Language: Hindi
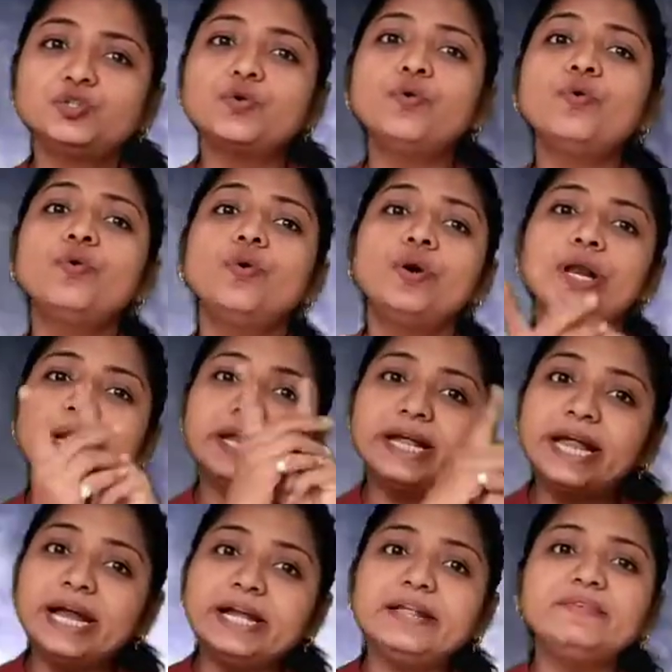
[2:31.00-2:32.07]
जो
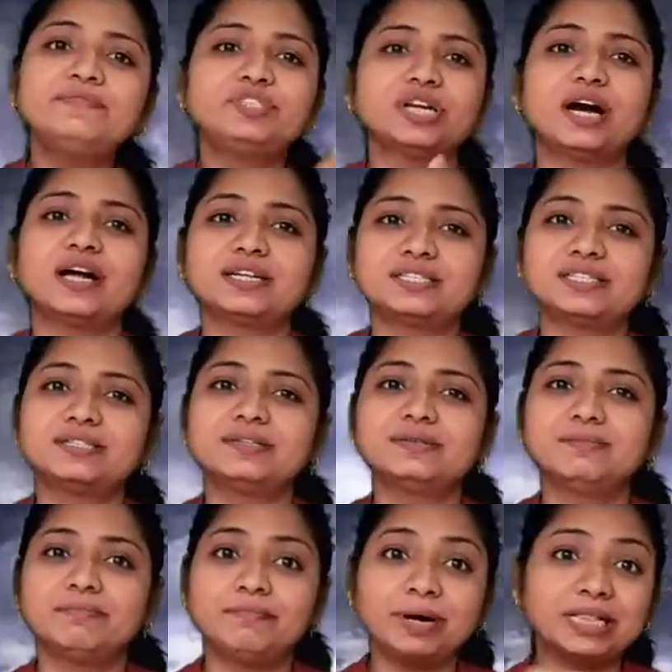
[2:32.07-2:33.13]
निगेटिव चार्ज
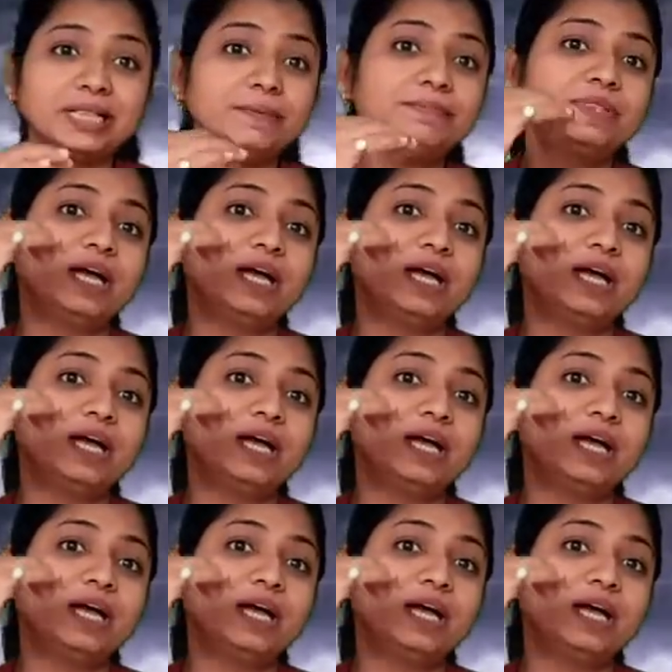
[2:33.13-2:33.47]
मतलब